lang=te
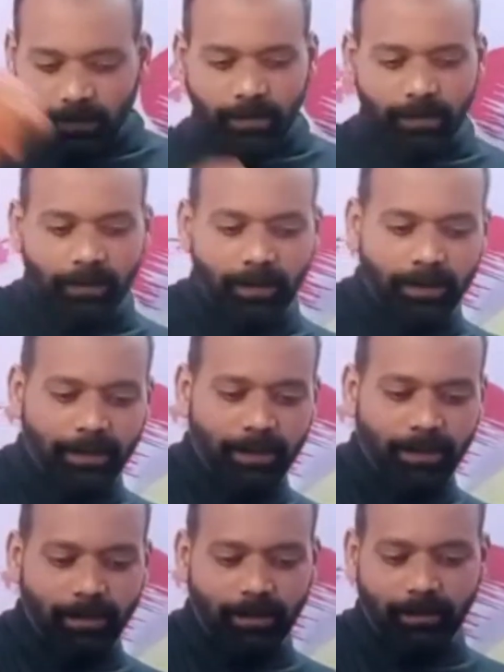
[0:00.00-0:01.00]
ఈ
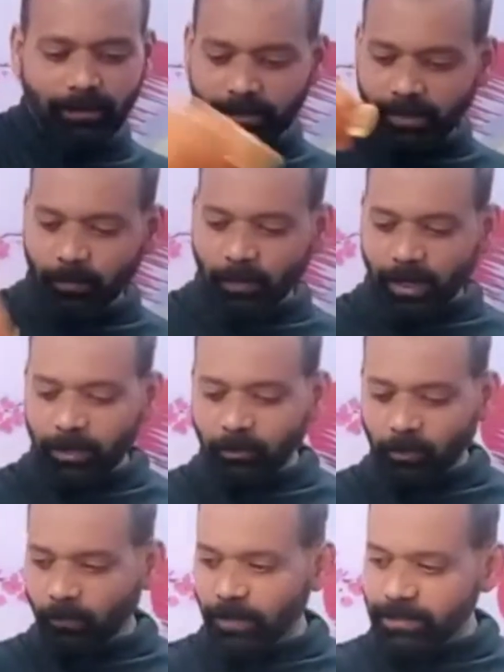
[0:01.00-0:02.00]
నిమ్మకాయ తొక్కు
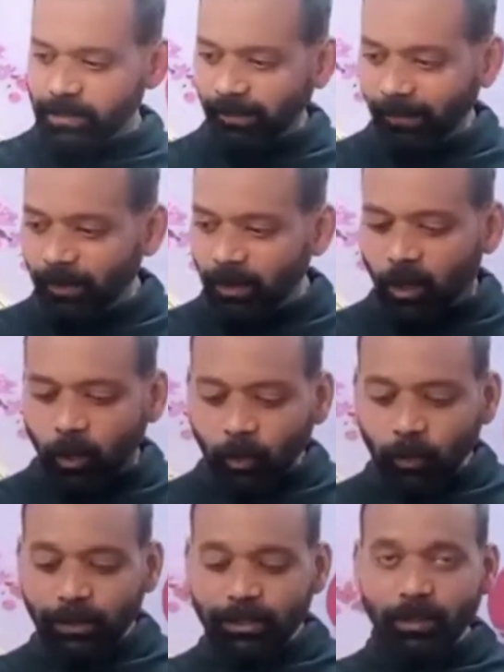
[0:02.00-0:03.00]
వేసి
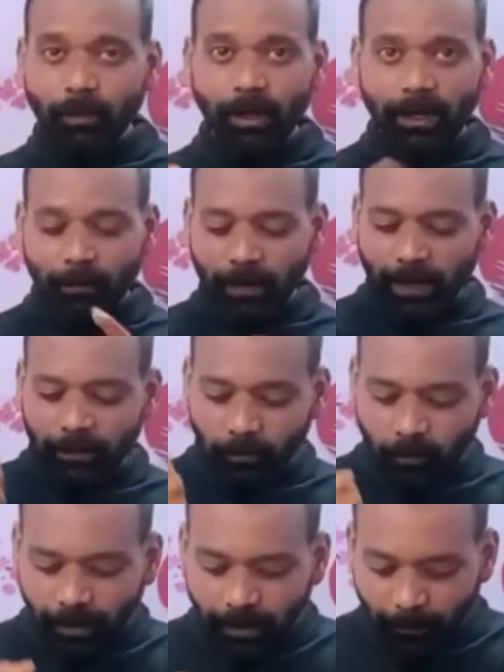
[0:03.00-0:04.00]
కొంచెము నిమ్మకాయ తొక్కుని
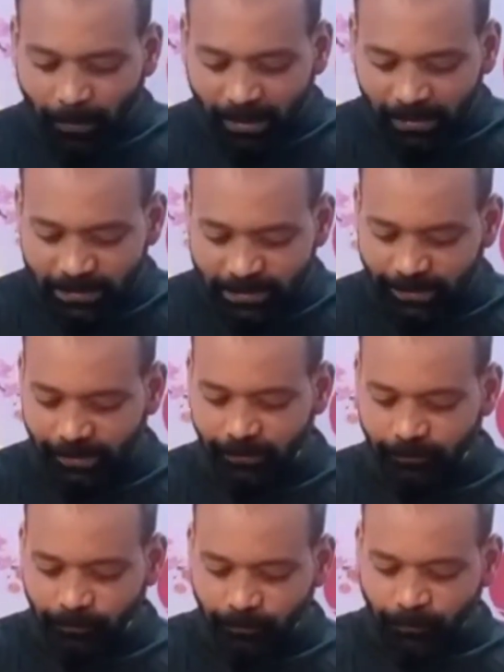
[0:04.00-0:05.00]
మగ్గులు చేయండి
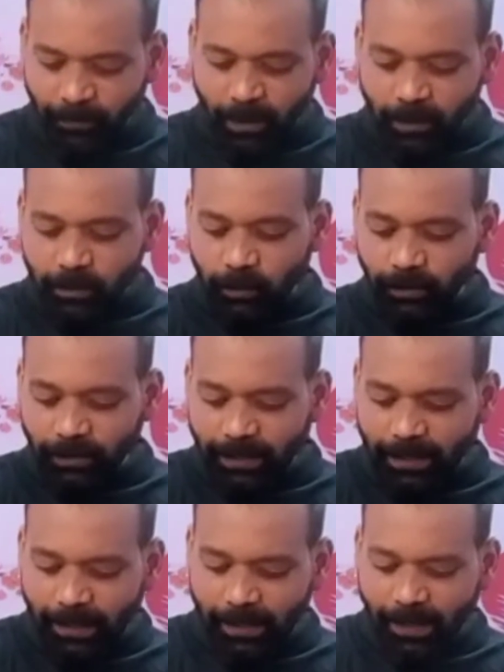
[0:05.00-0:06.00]
సో దట్
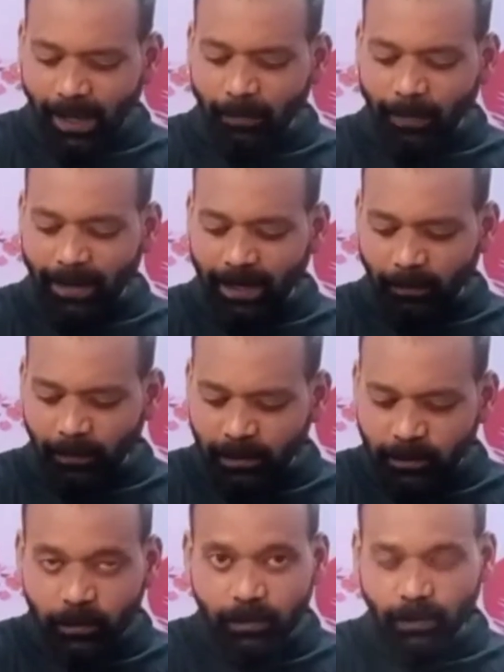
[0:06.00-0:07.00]
ఏంటంటే ఆ పైనాపిల్
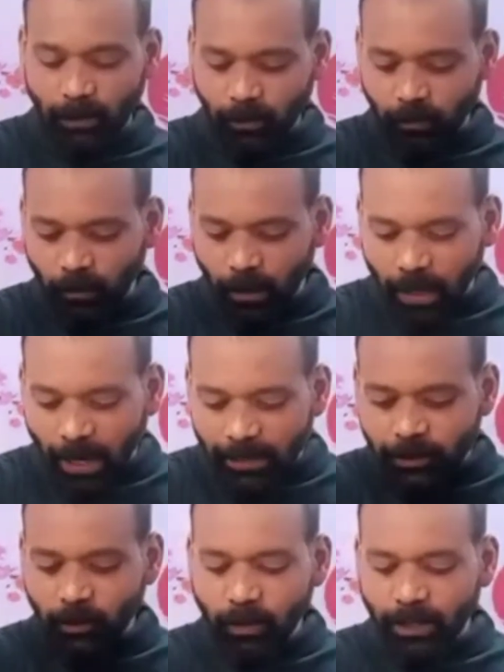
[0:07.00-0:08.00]
జ్యూస్లోను ఆ
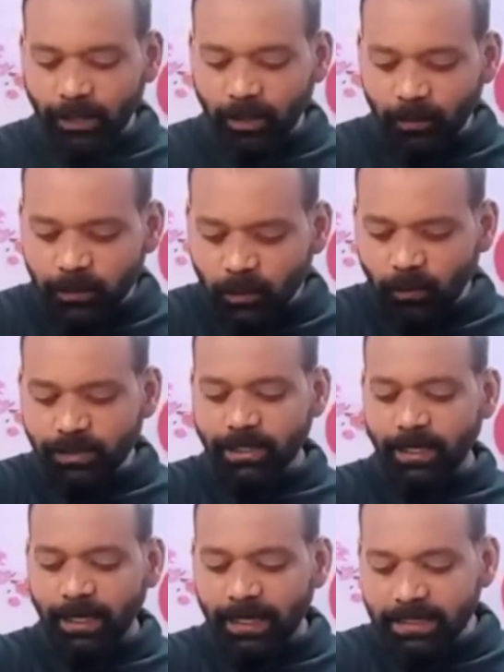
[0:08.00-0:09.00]
షుగర్ క్యూబ్స్ కొంచెం
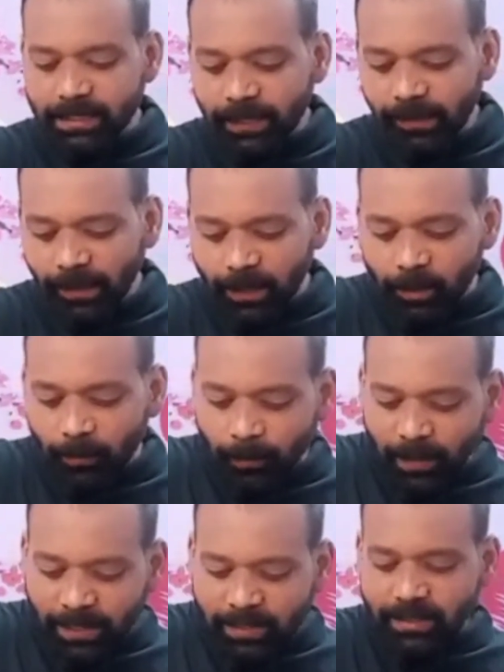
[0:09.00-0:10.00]
కలిసి
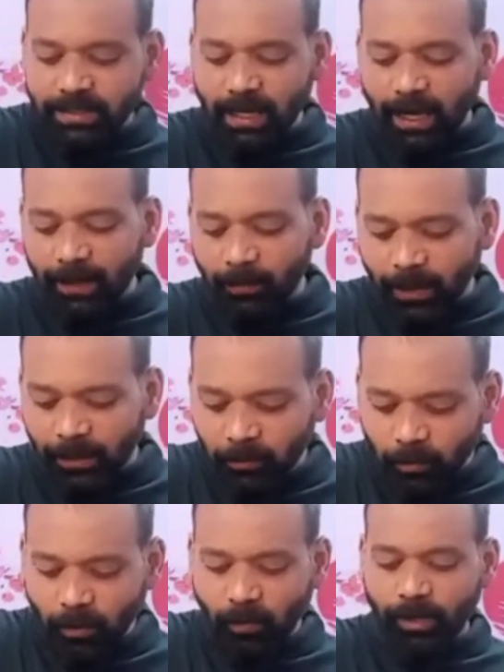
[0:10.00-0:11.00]
ప్లస్ ఆ నిమ్మకాయ తొక్కులో
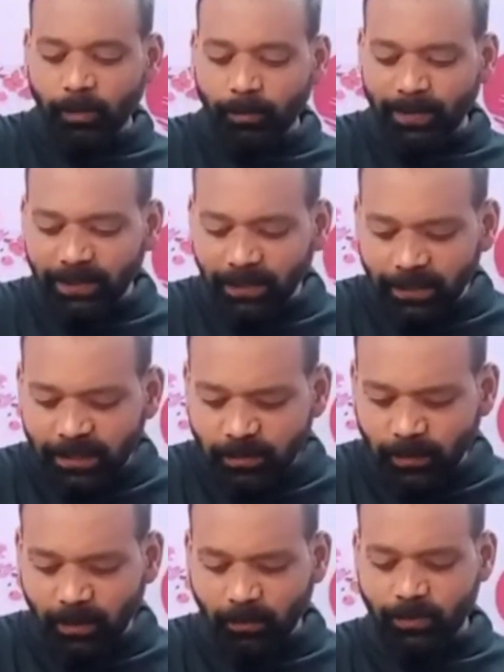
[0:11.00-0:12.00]
ఉండే బిటర్నెస్ మనకు
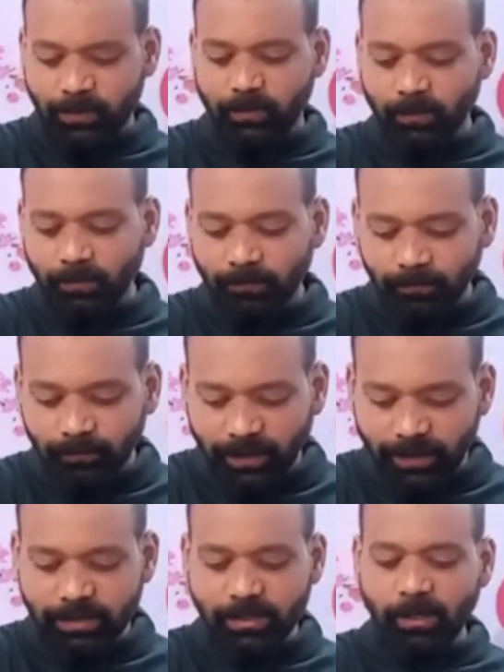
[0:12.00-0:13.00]
వస్తుంది ఇన్స్టెడ్ ఆఫ్